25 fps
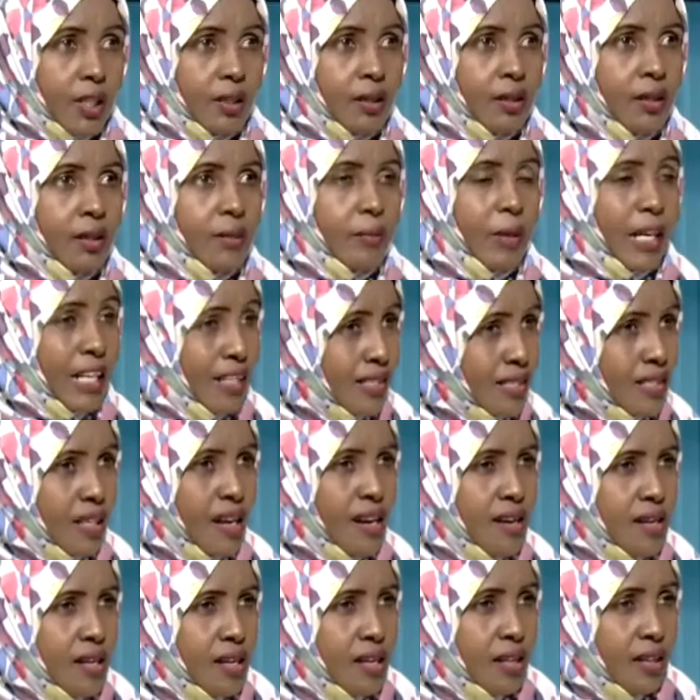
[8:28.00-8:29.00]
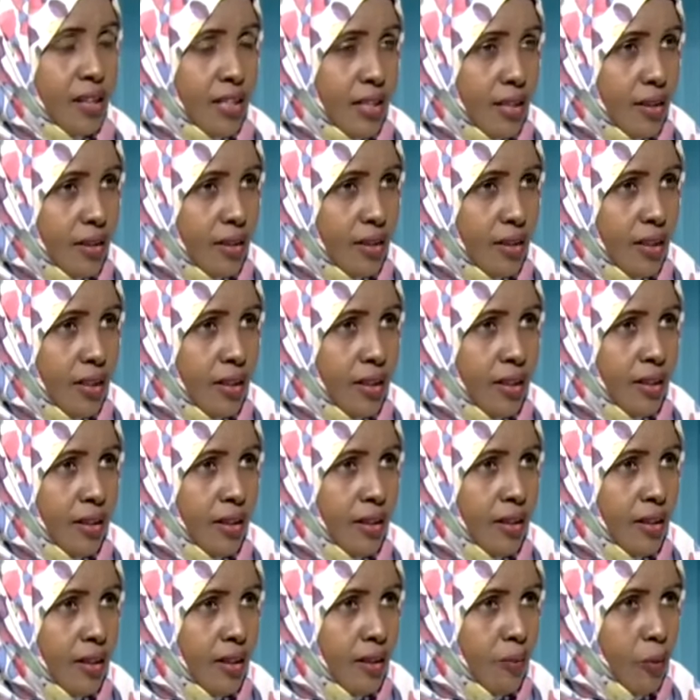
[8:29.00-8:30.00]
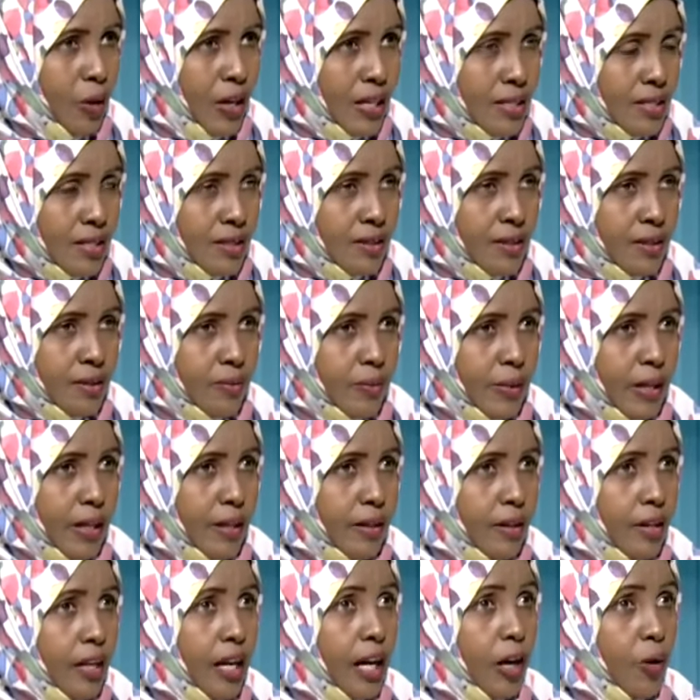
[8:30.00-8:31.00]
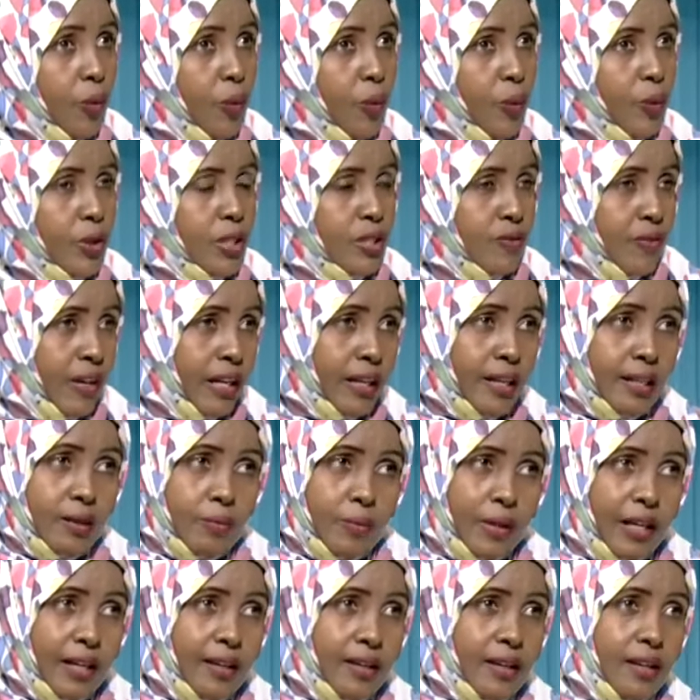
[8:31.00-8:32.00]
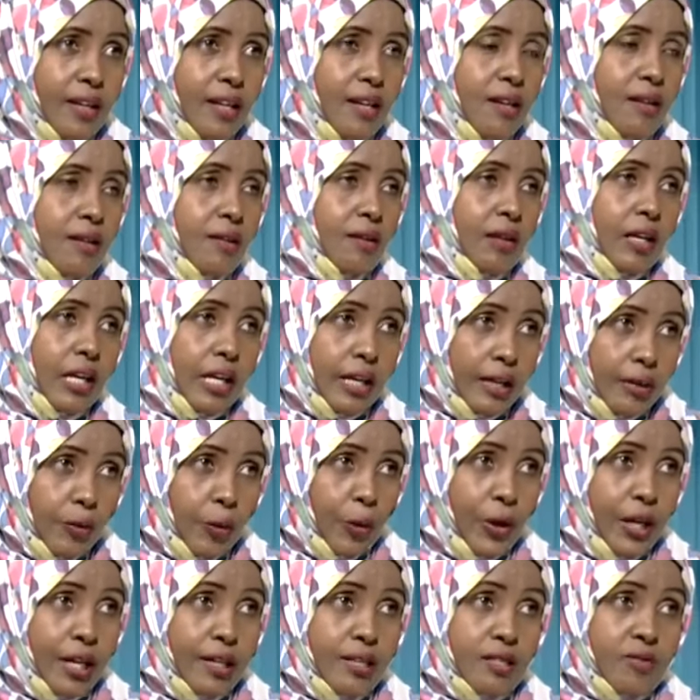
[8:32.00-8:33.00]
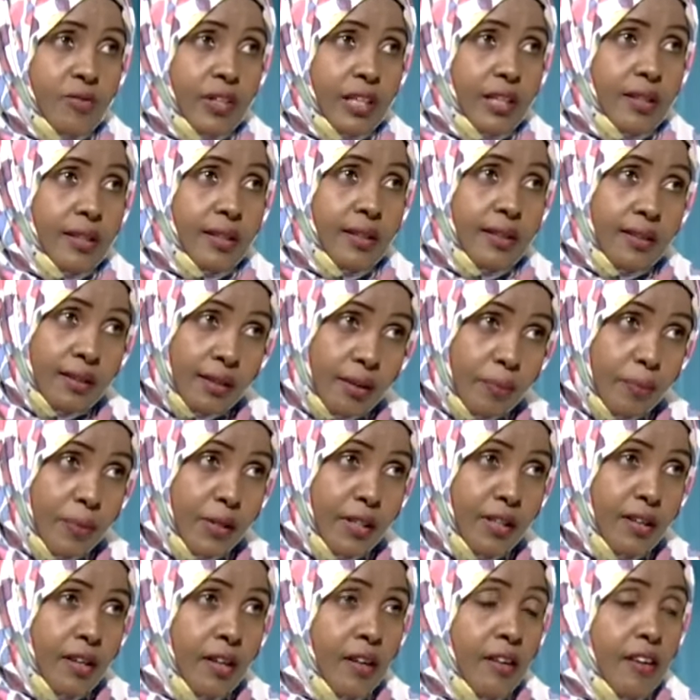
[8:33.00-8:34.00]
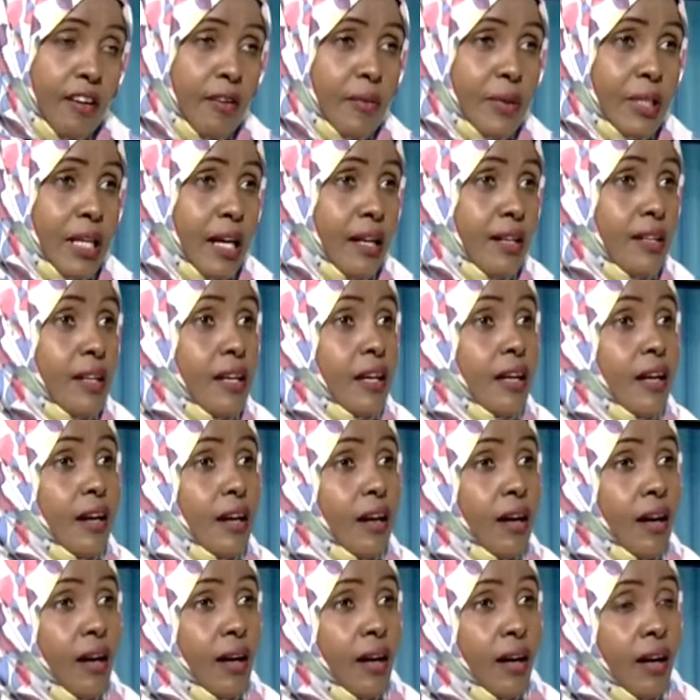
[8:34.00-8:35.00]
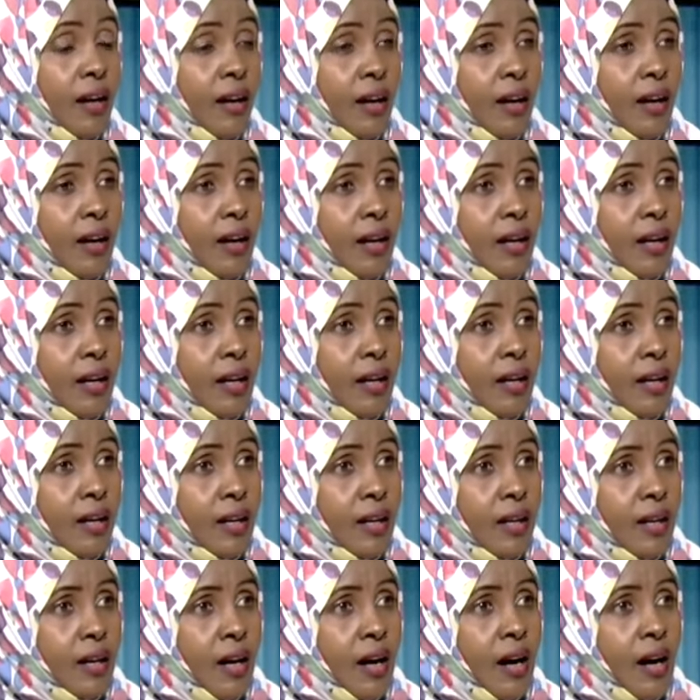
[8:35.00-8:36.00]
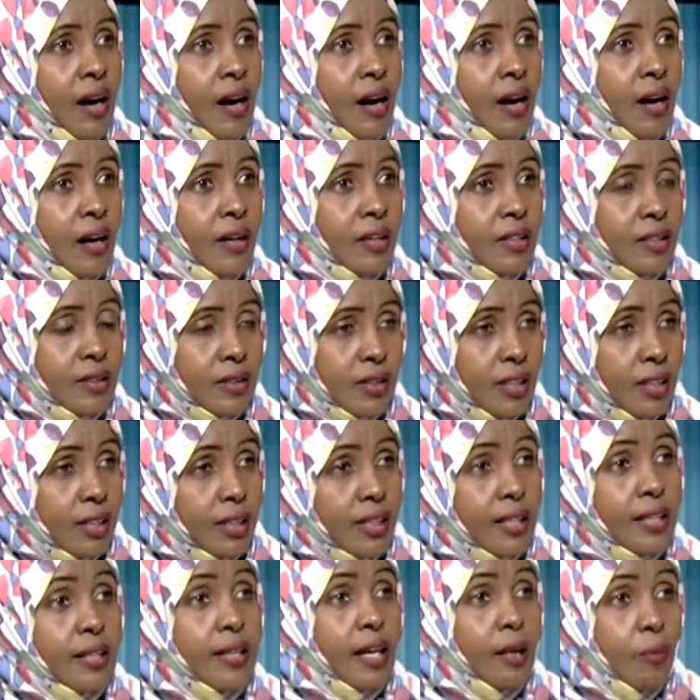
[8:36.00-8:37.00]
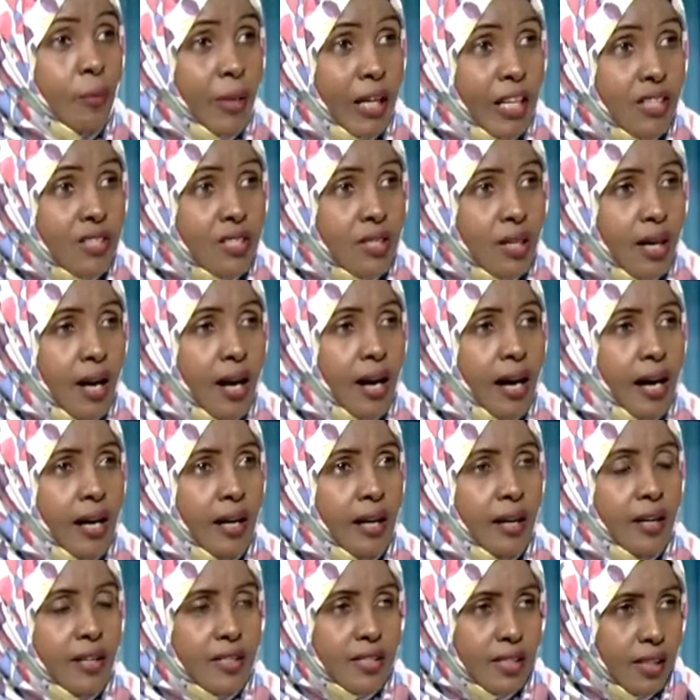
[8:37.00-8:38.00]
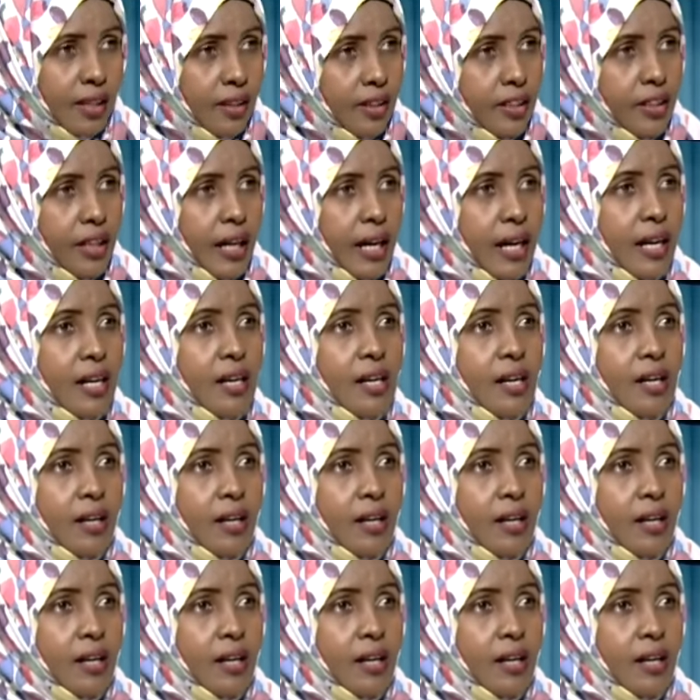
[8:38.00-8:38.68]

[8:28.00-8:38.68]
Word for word: آه، منصة لمحاصصة مياه النيل أو اتفاقية مياه النيل وهي اتفاقية أنتبي وبالتالي آه، تلك هي المنصة الصحيحة